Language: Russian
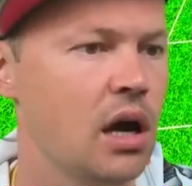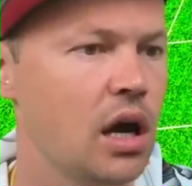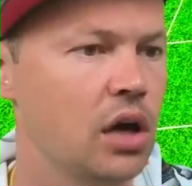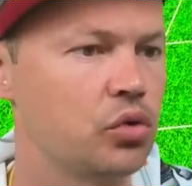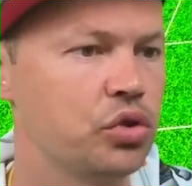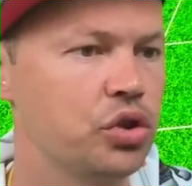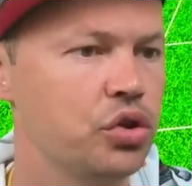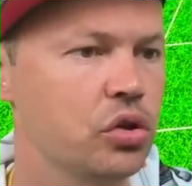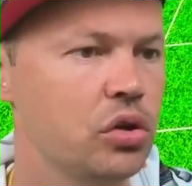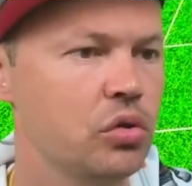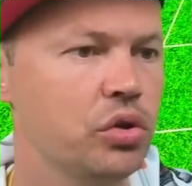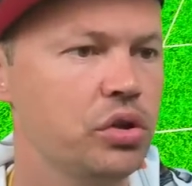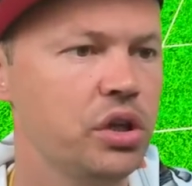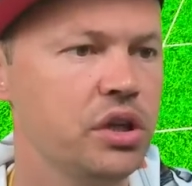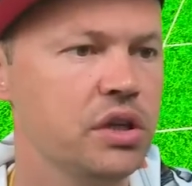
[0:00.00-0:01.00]
А тут еще
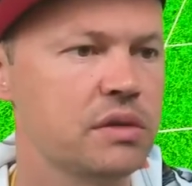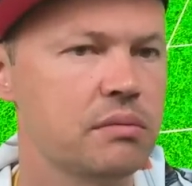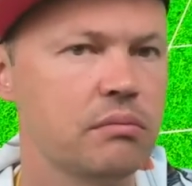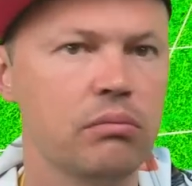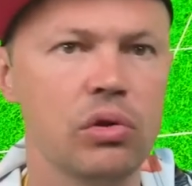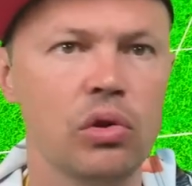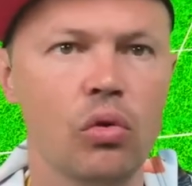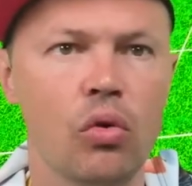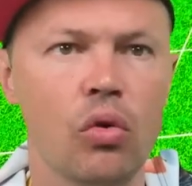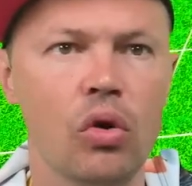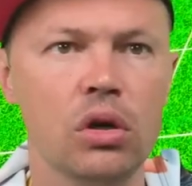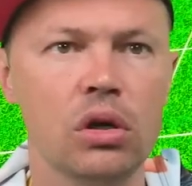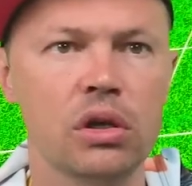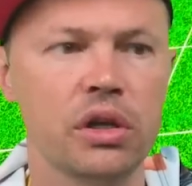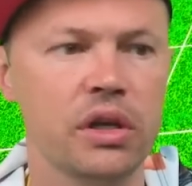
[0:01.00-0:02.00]
какой-то есть
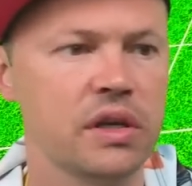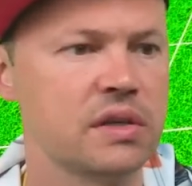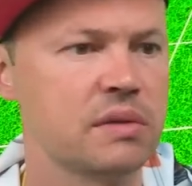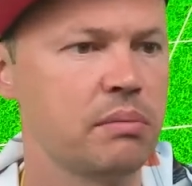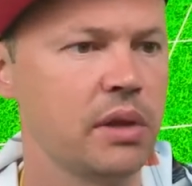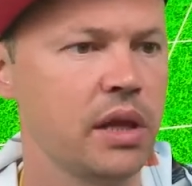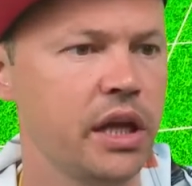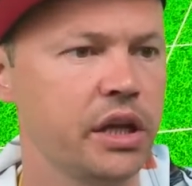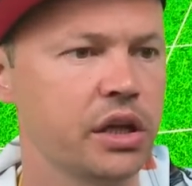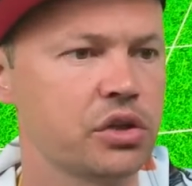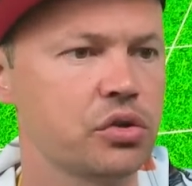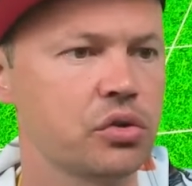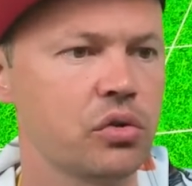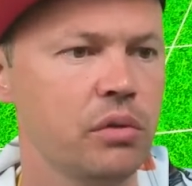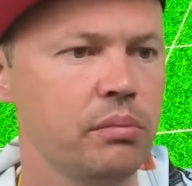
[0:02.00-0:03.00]
блок, есть
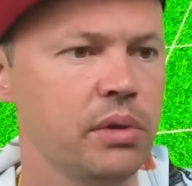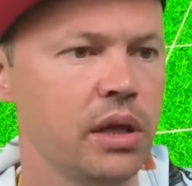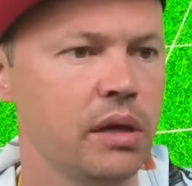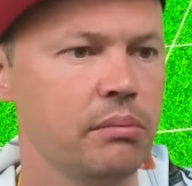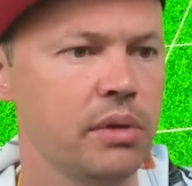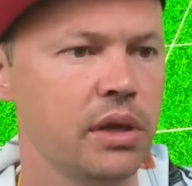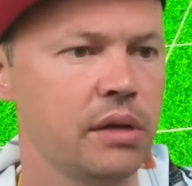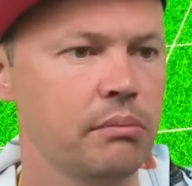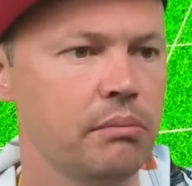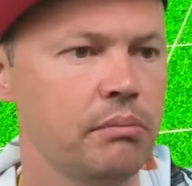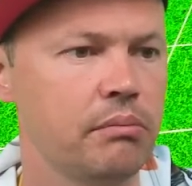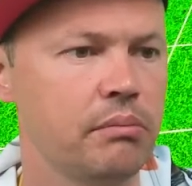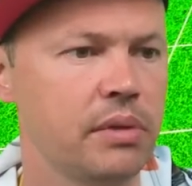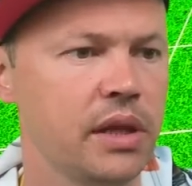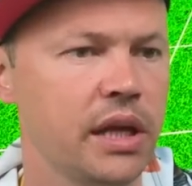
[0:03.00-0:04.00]
planning. Что такое пл пл
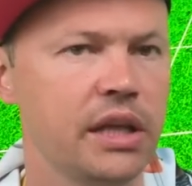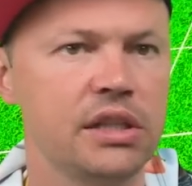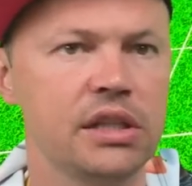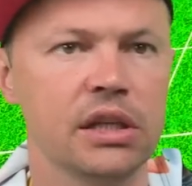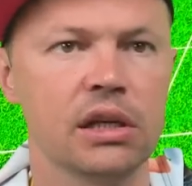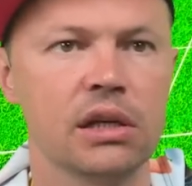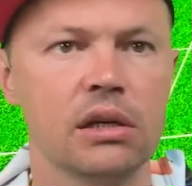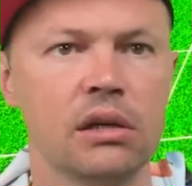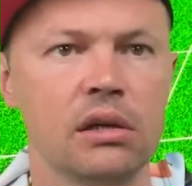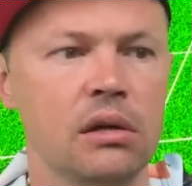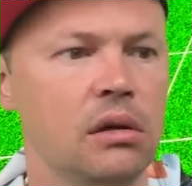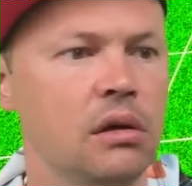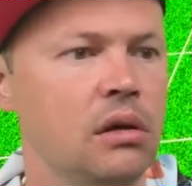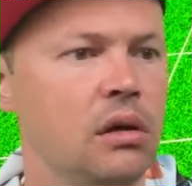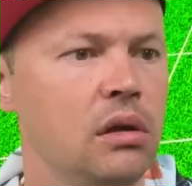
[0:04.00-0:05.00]
plating?
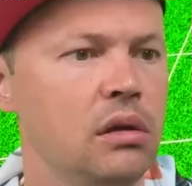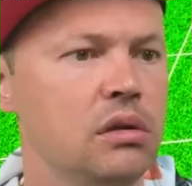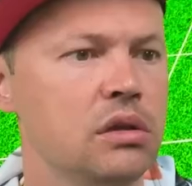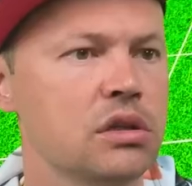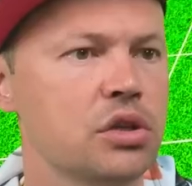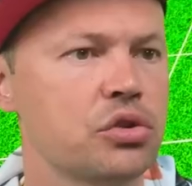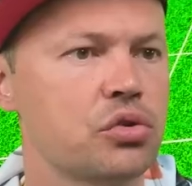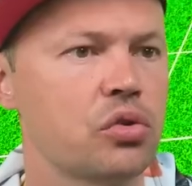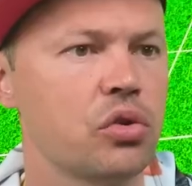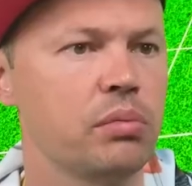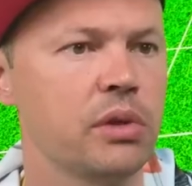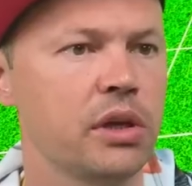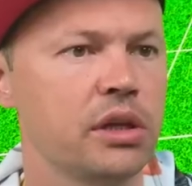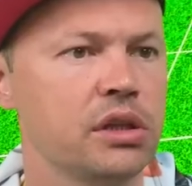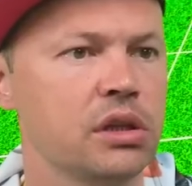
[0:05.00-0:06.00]
Не знаю, что такое
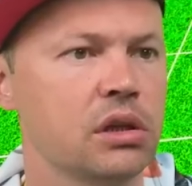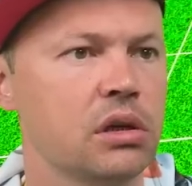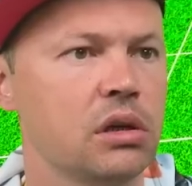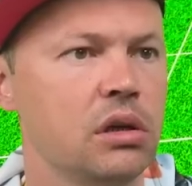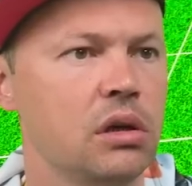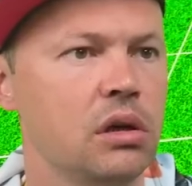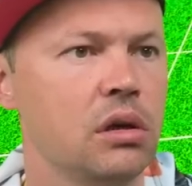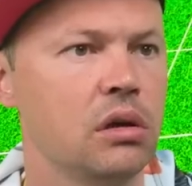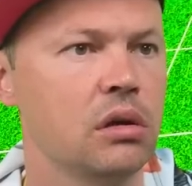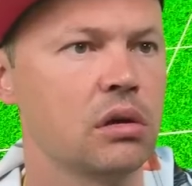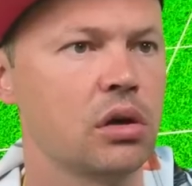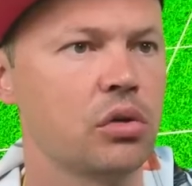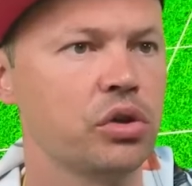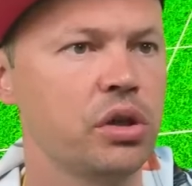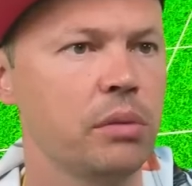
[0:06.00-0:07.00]
плейтинг.
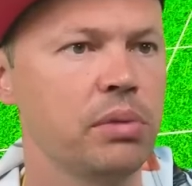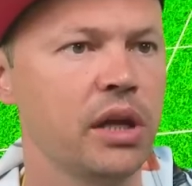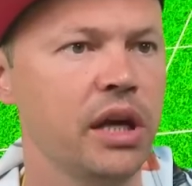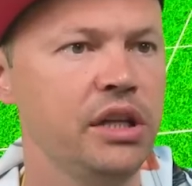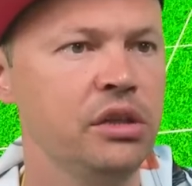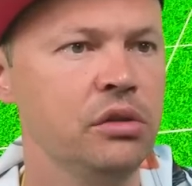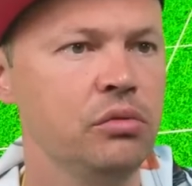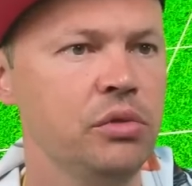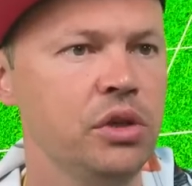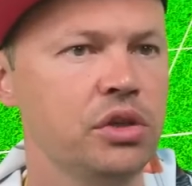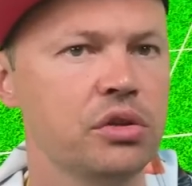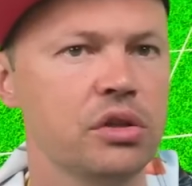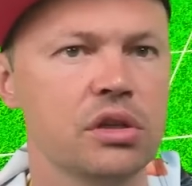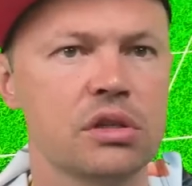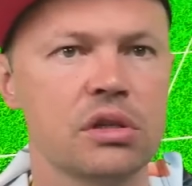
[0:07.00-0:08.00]
Какой-то плейтинг у меня
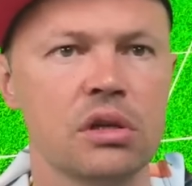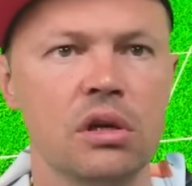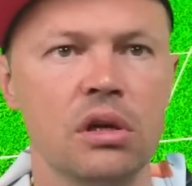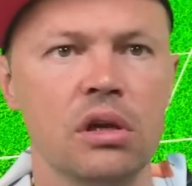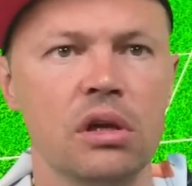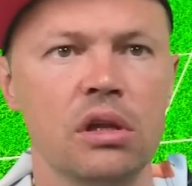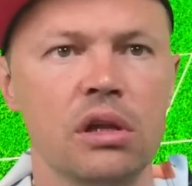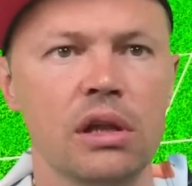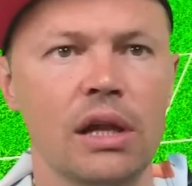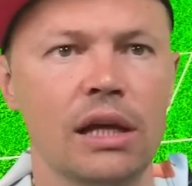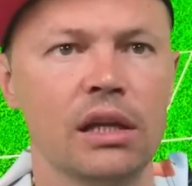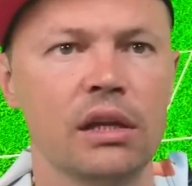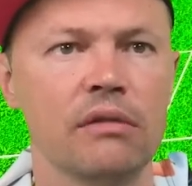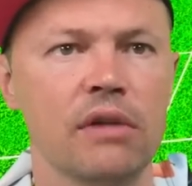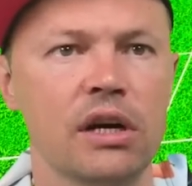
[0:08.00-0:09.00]
еще есть?
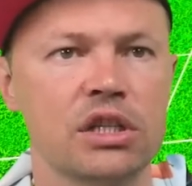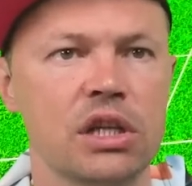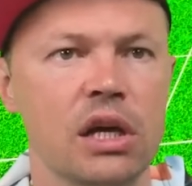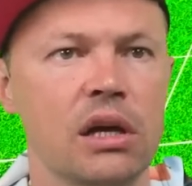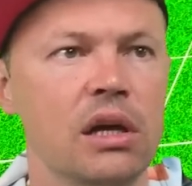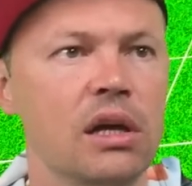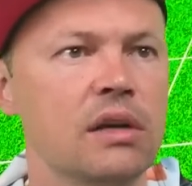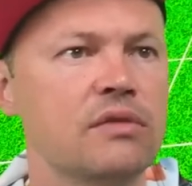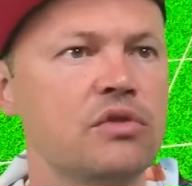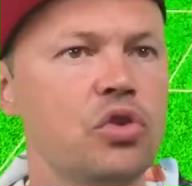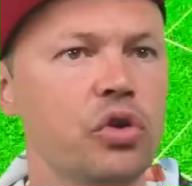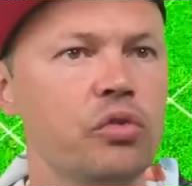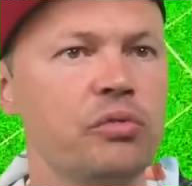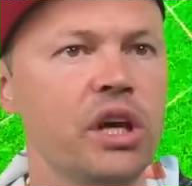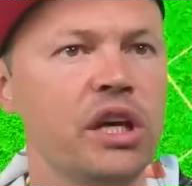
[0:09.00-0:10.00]
Ладно, неважно.
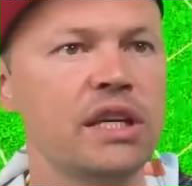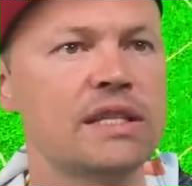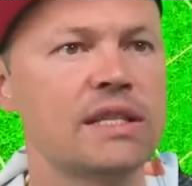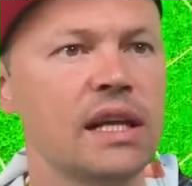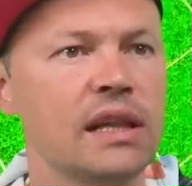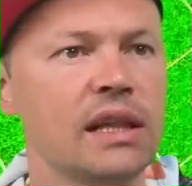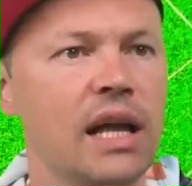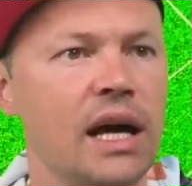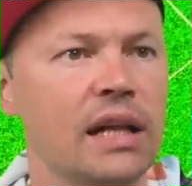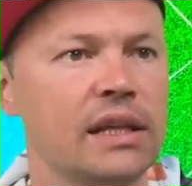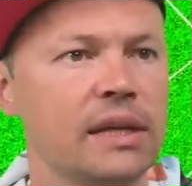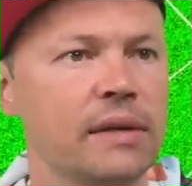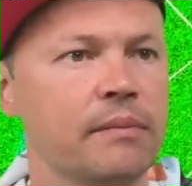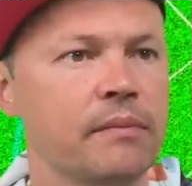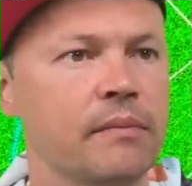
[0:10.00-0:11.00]
Все, у меня есть
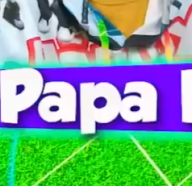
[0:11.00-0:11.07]
солдаты.